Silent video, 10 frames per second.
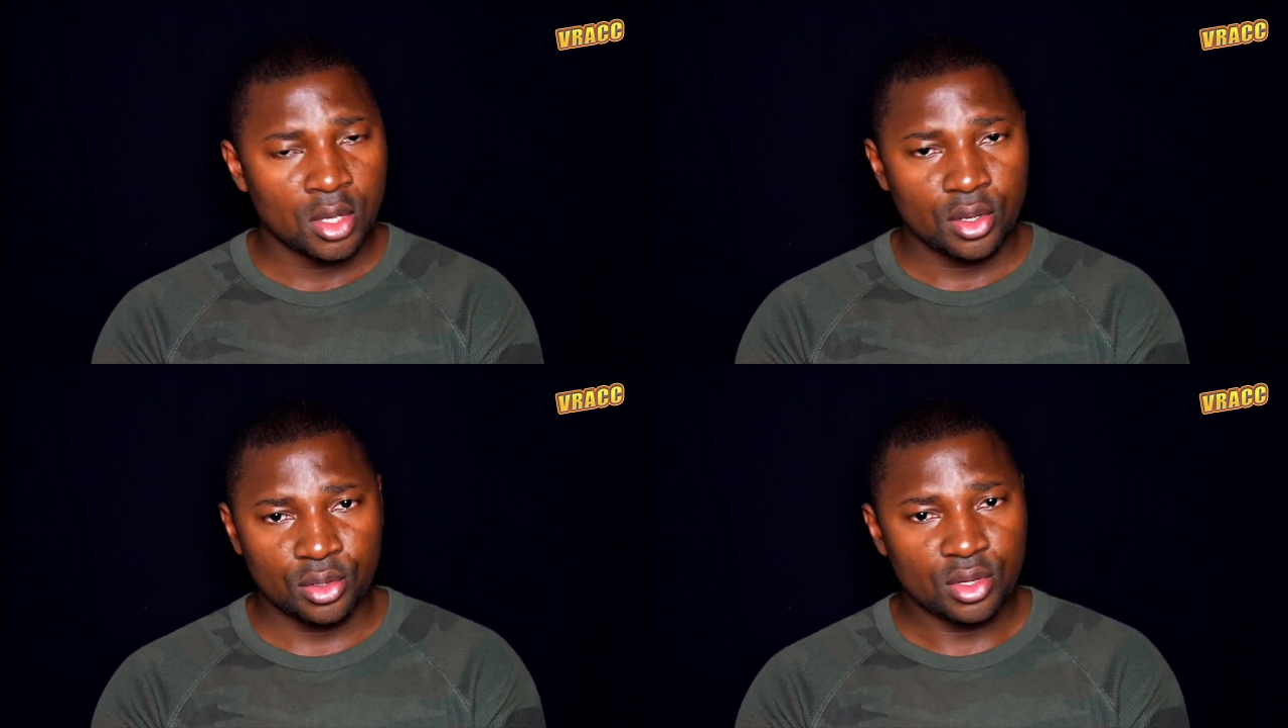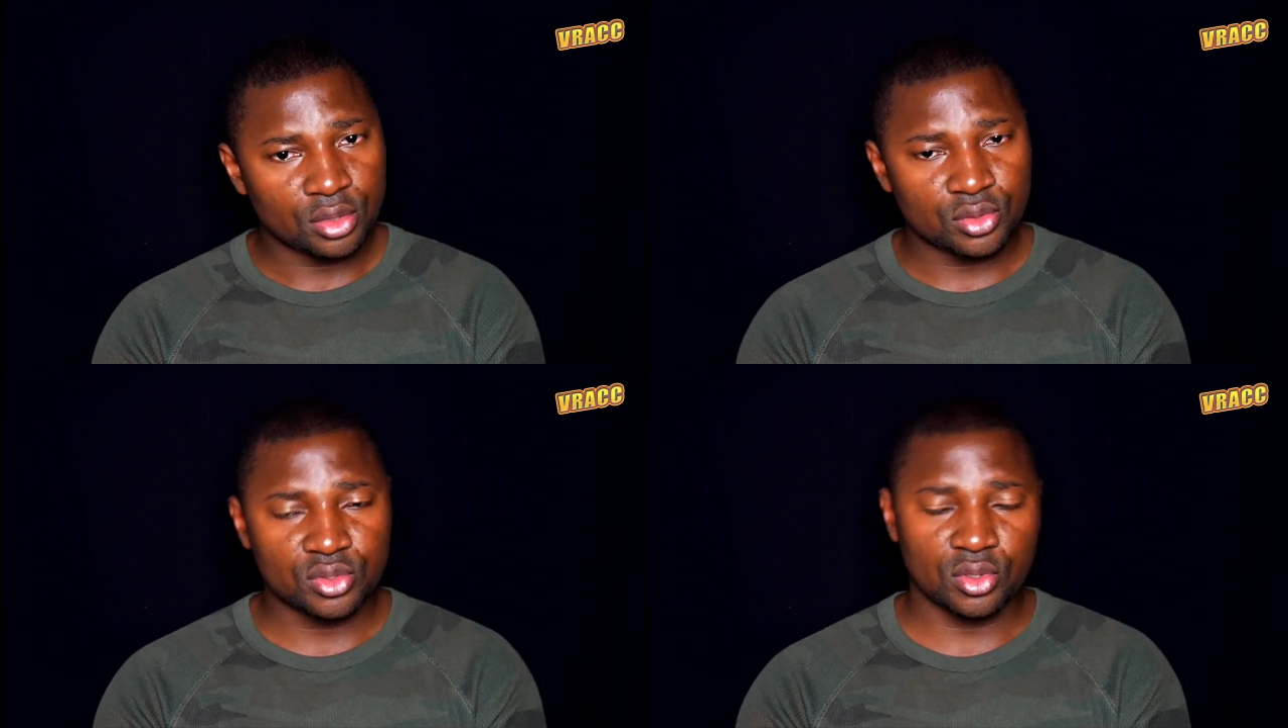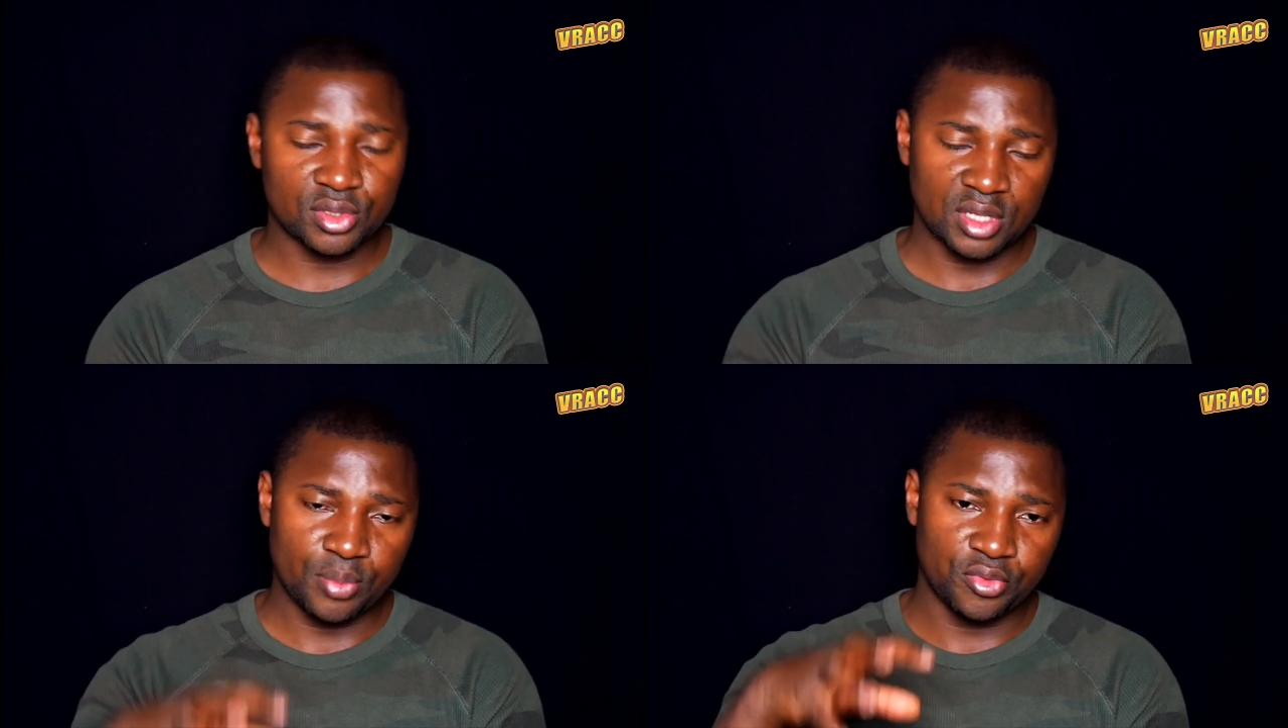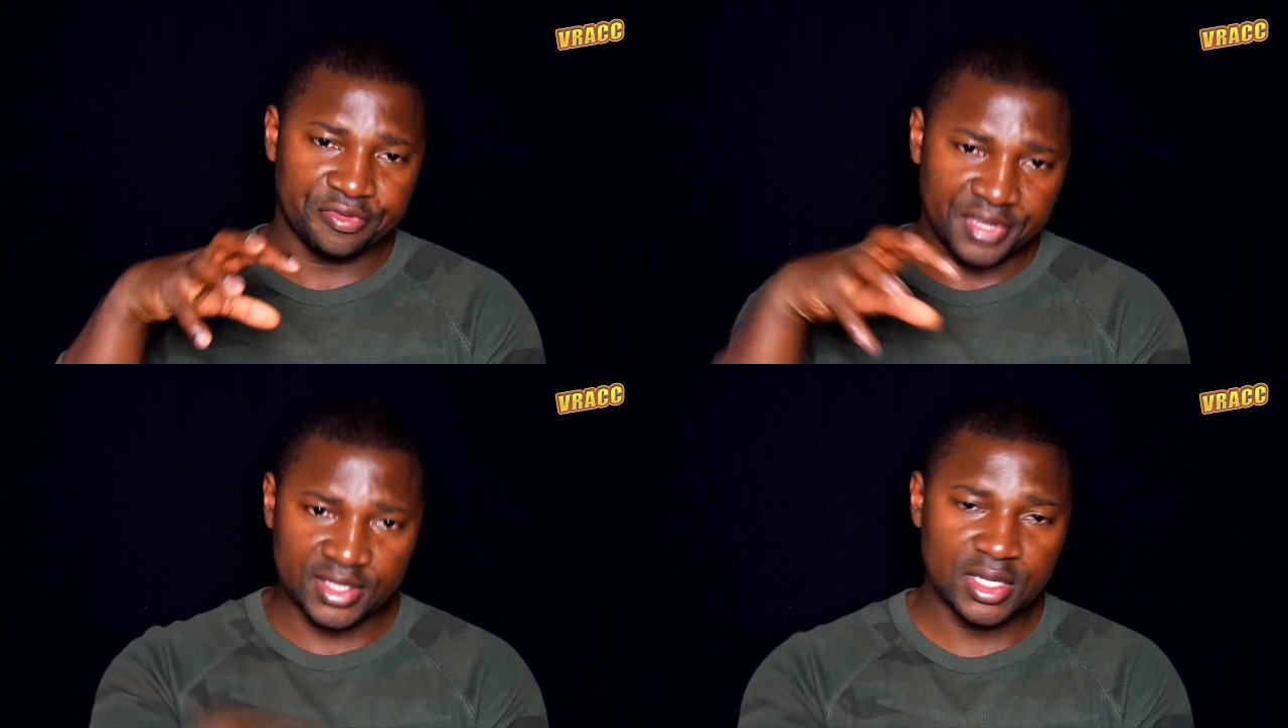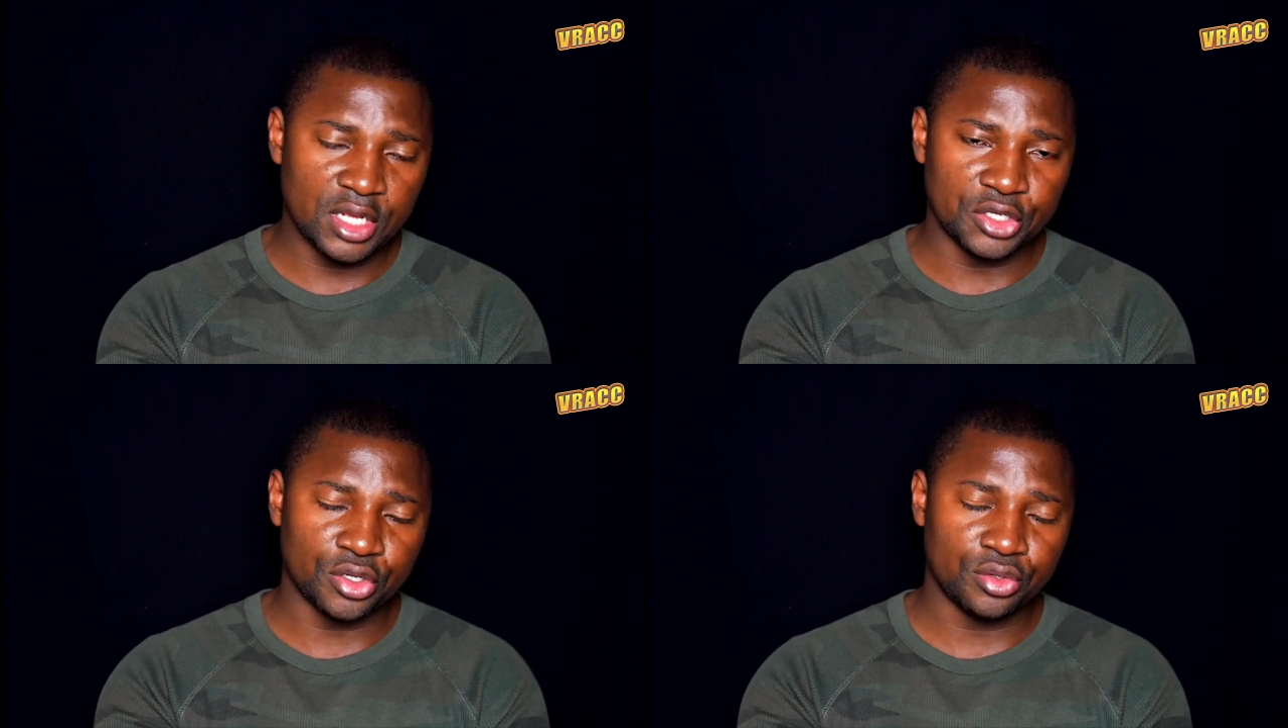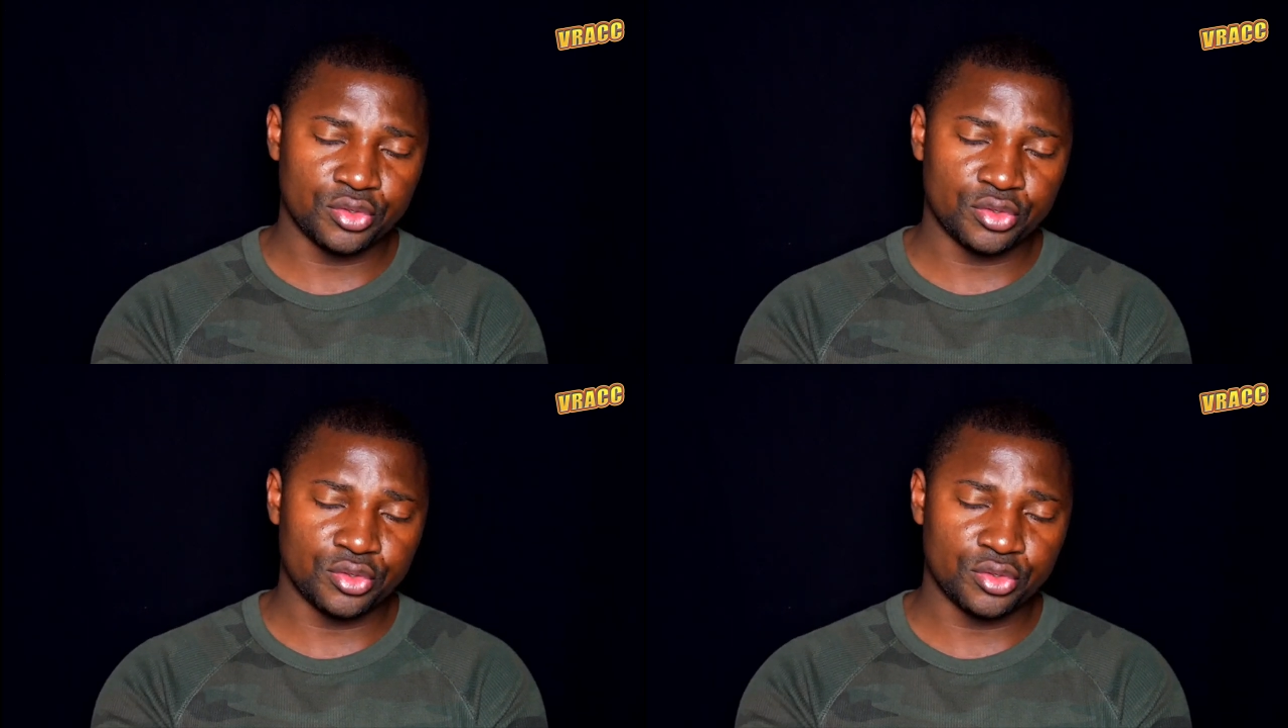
euh, dans ce sens-là pour fixer les jeunes